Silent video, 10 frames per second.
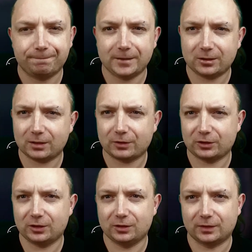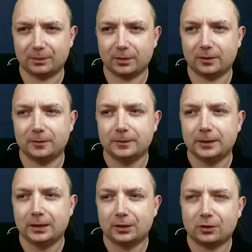I to jest właśnie dziwne, bo
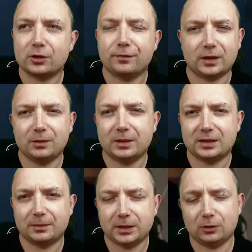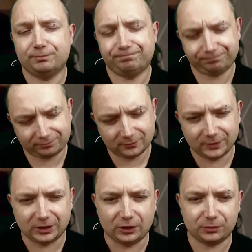to, że Freddy będzie zabijał,
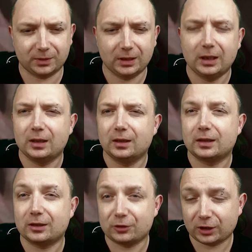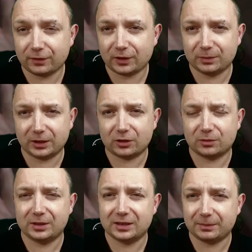widzieliśmy. Oczekiwaliśmy tego, że
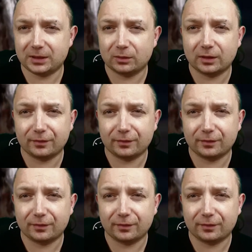będzie zabijał